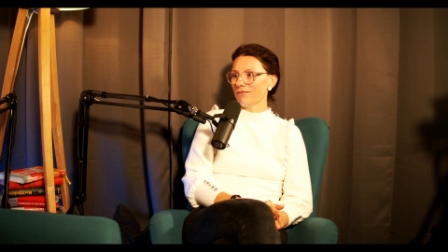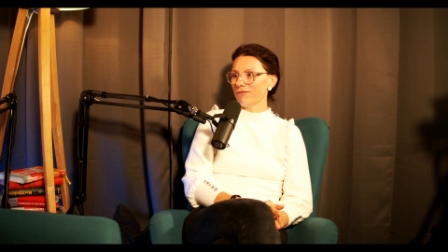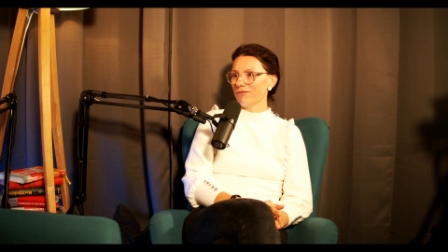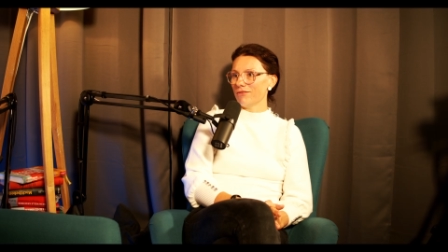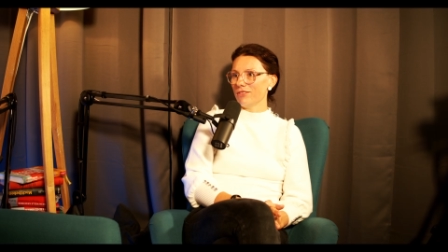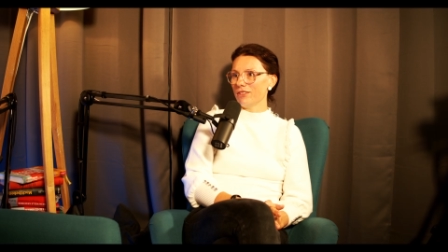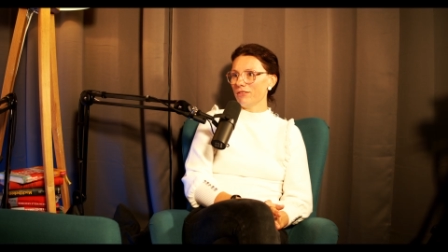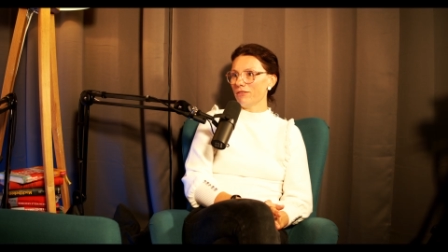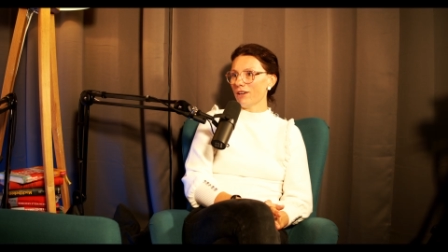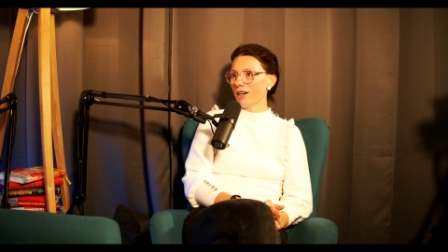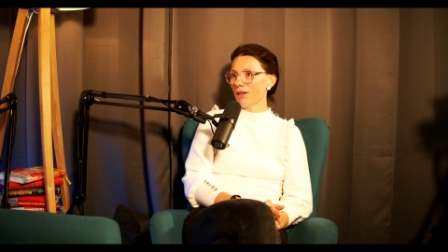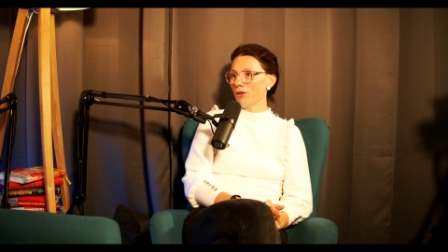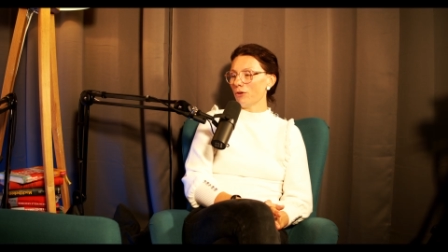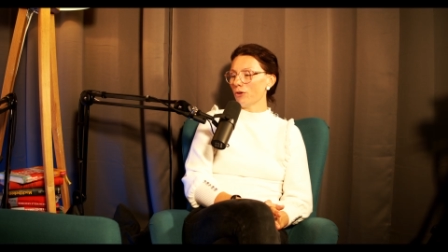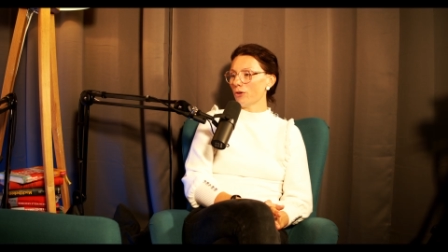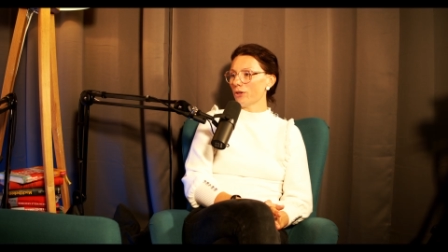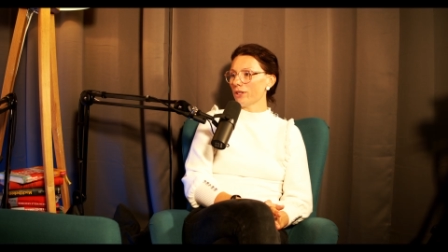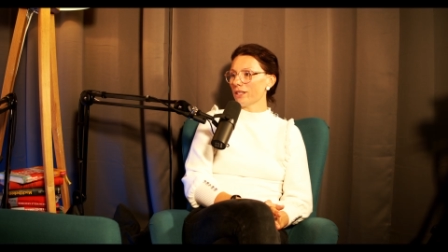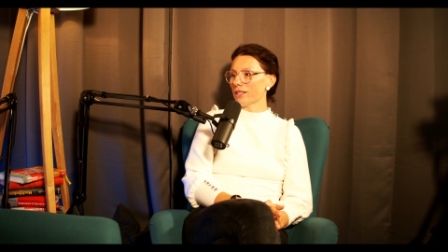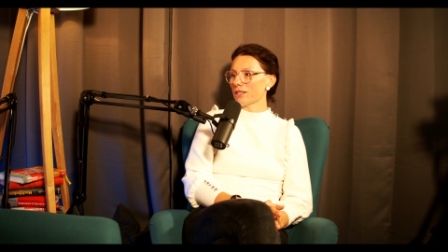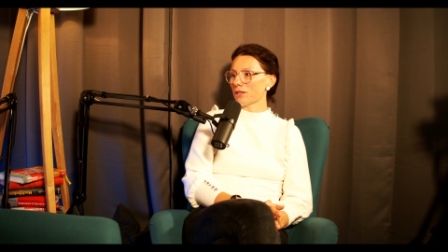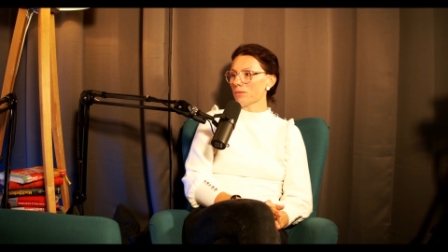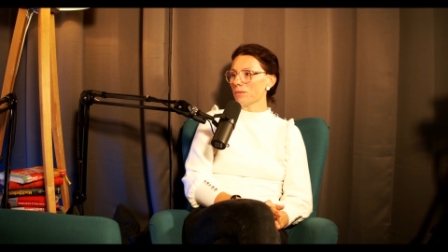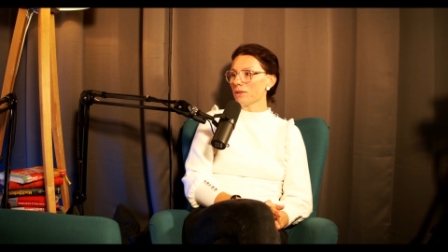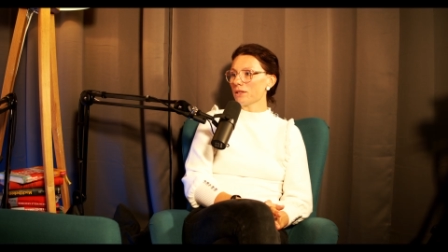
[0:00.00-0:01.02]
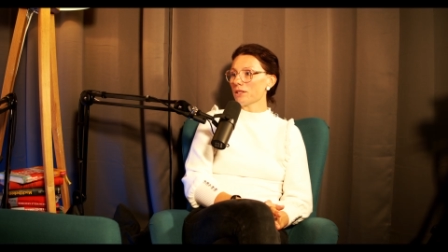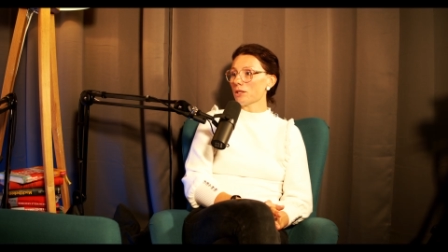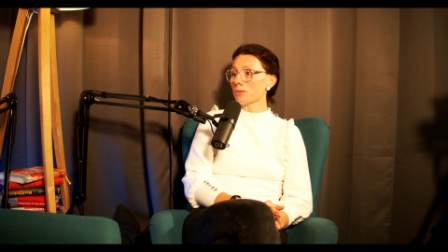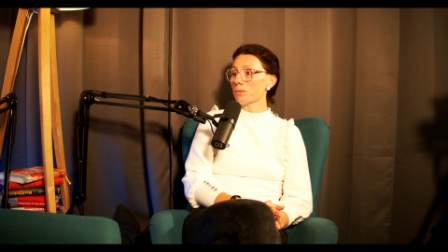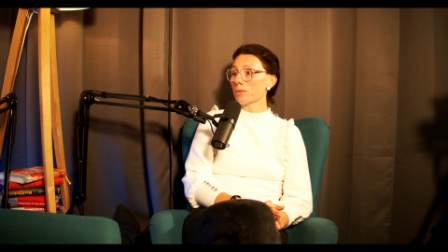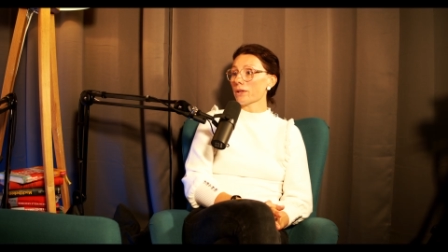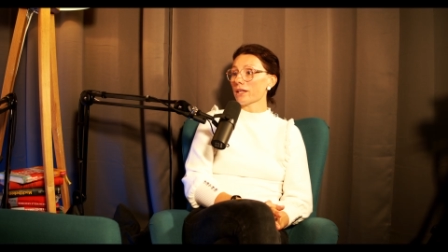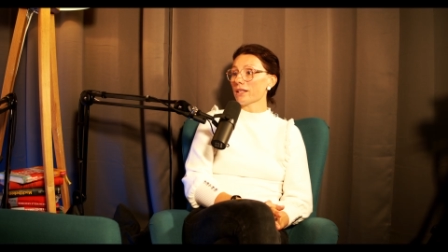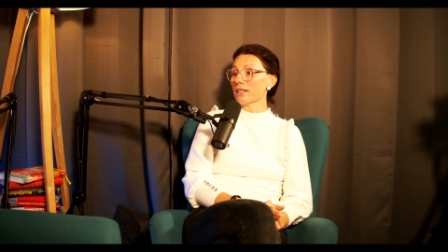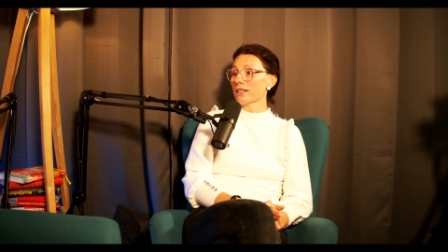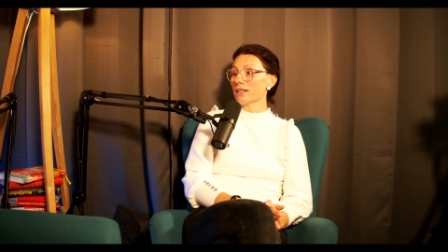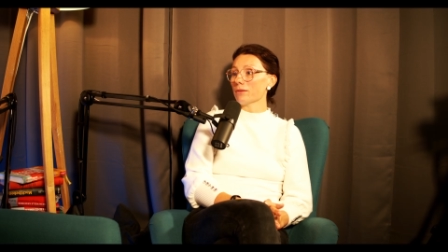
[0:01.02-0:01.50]
Viva Learning jetzt mit sich
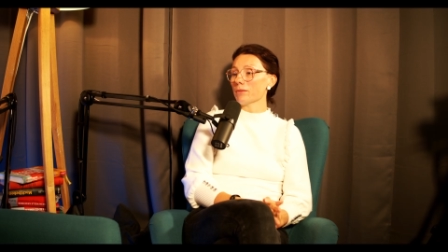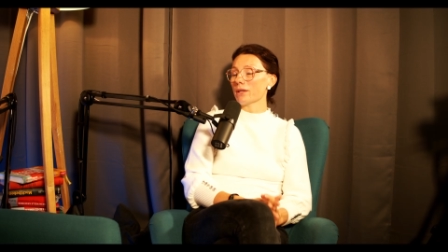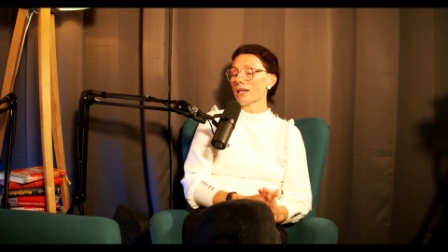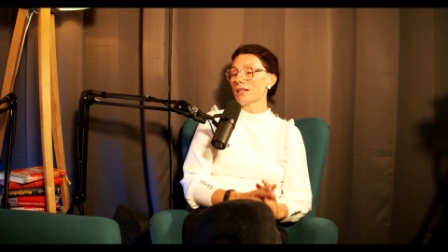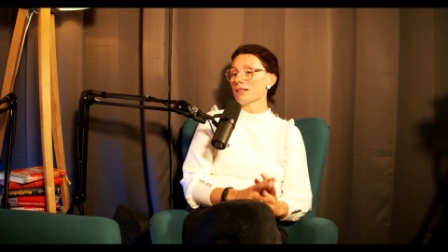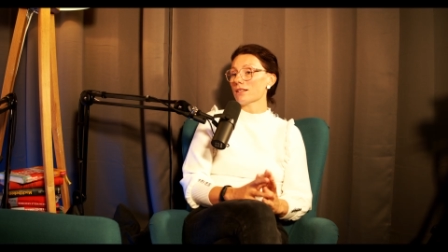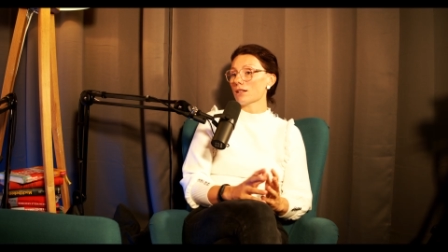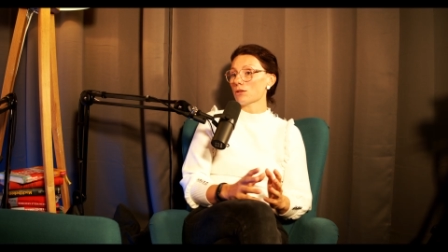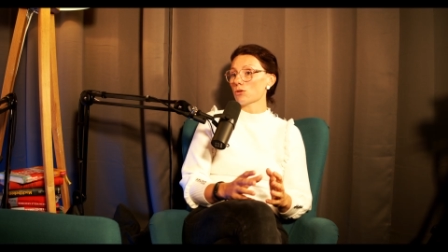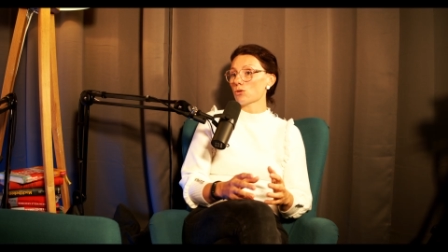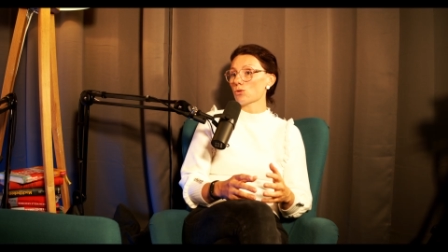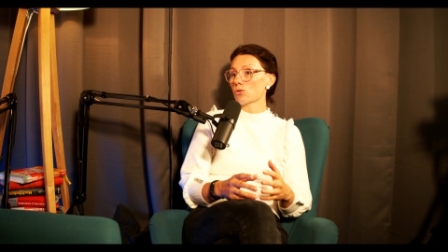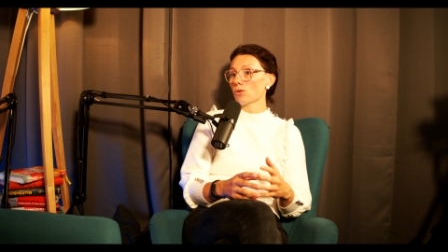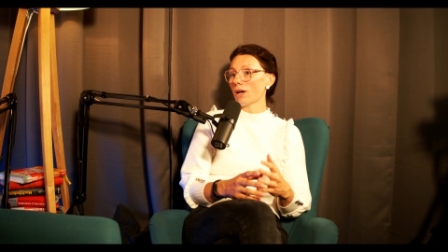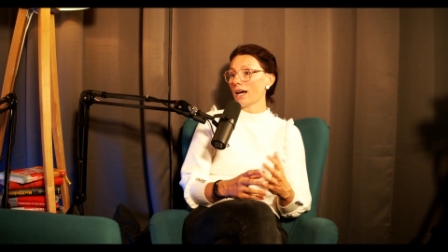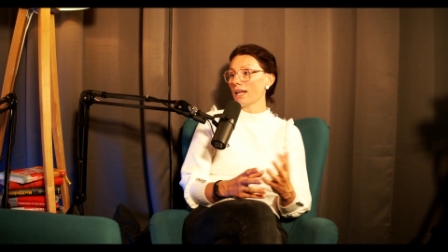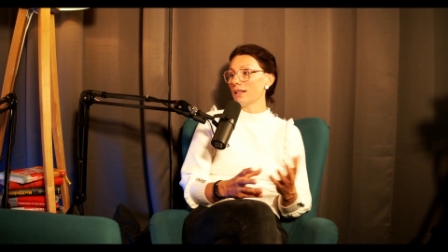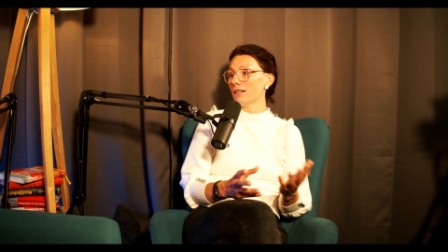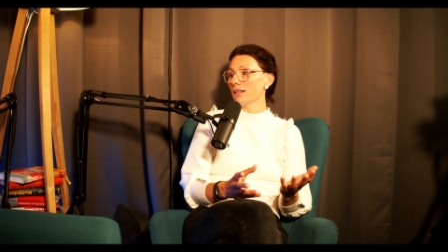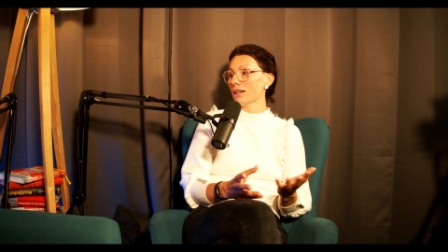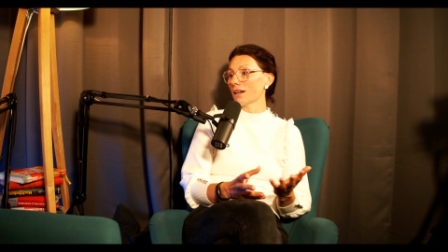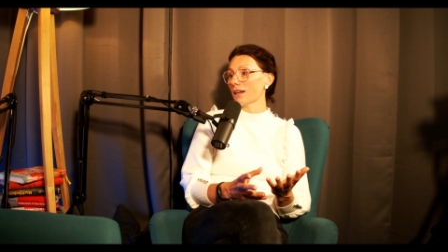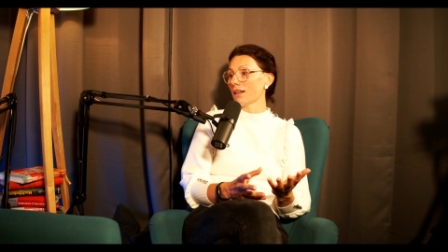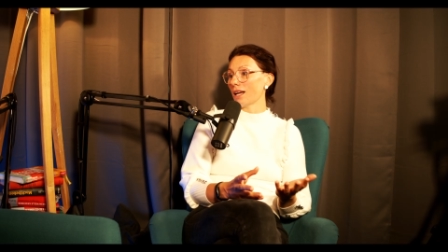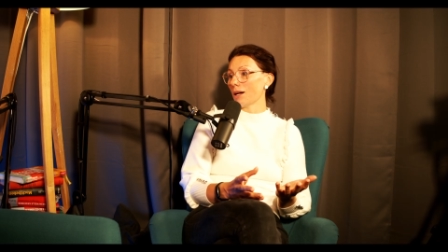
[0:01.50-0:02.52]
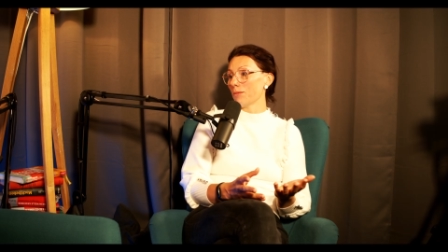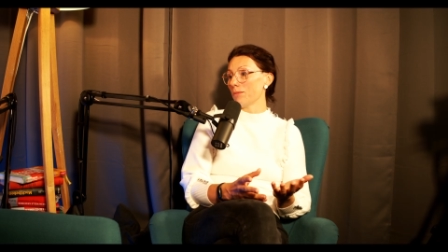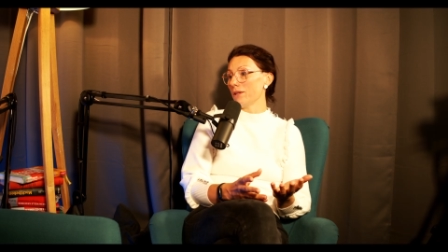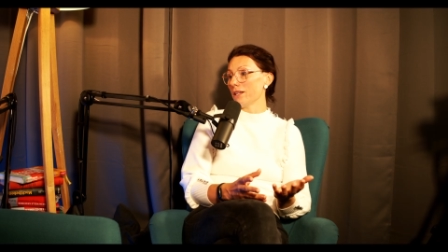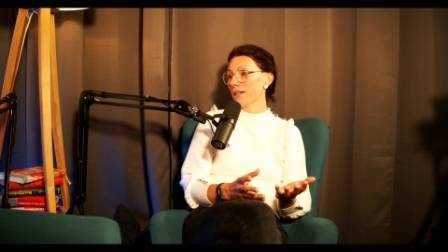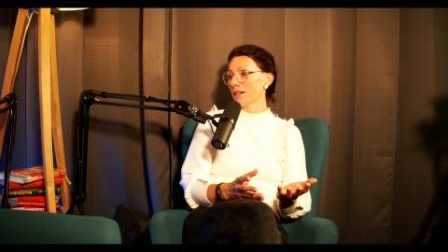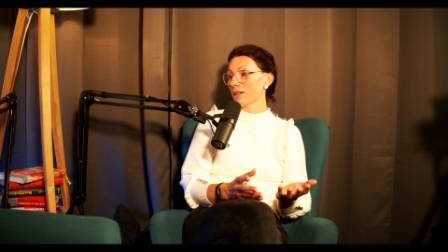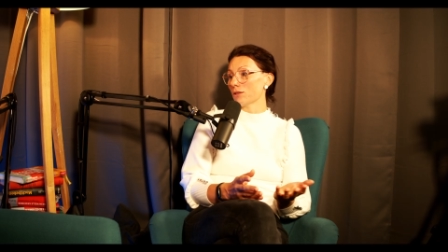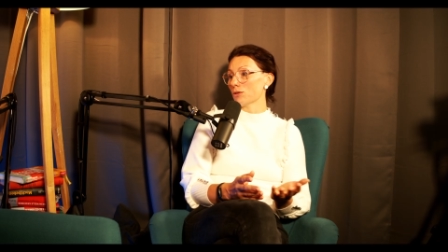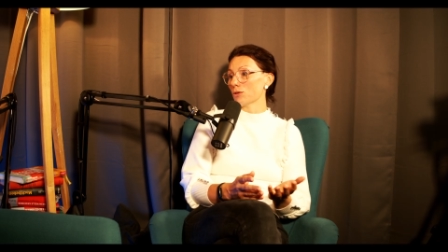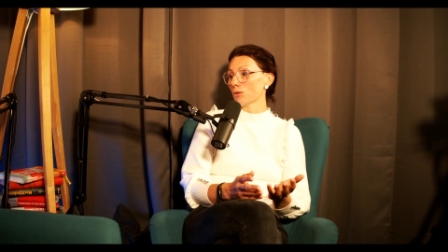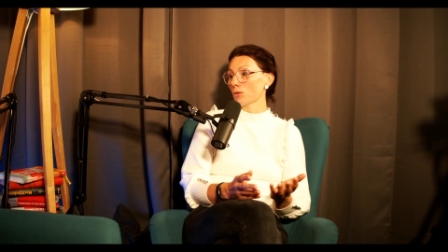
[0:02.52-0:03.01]
bringt, im Gegensatz zu anderen
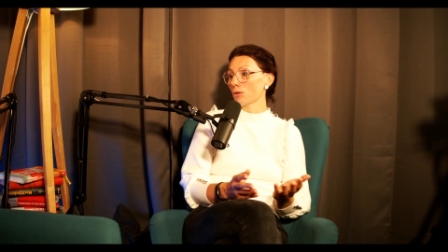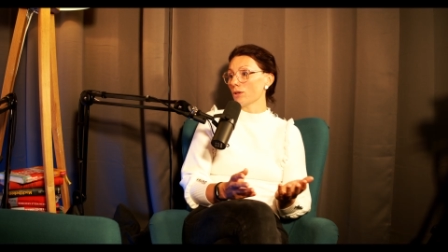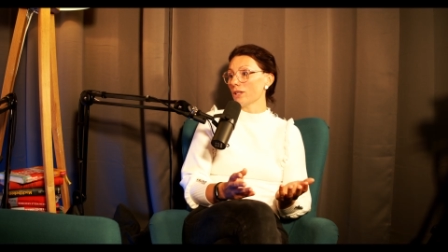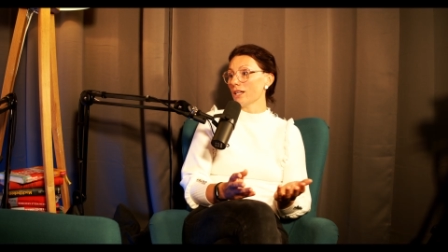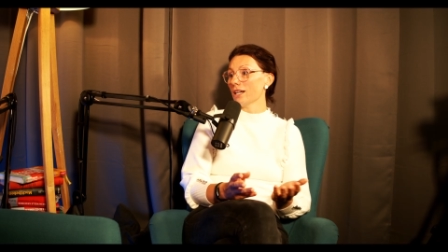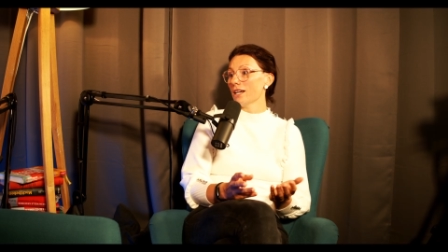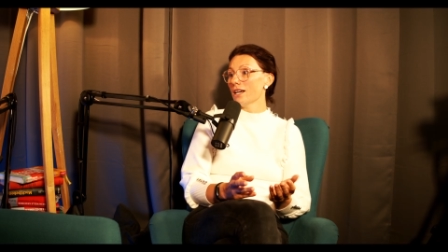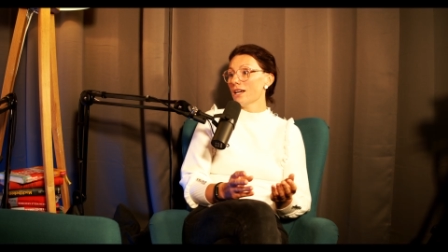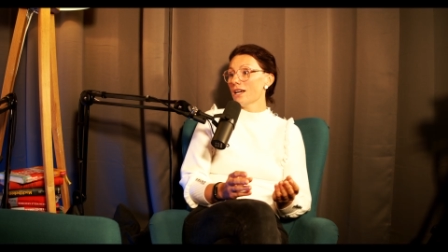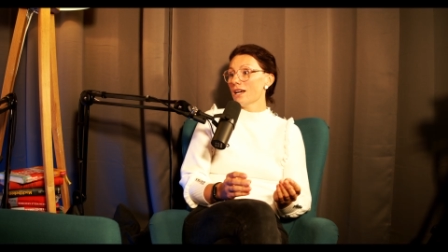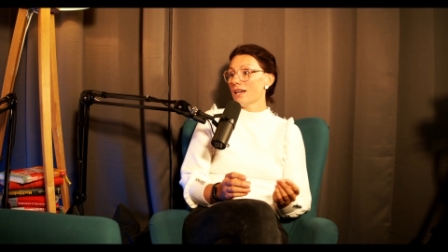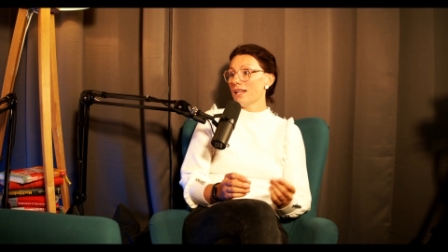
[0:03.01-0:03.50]
Applikationen. Ne?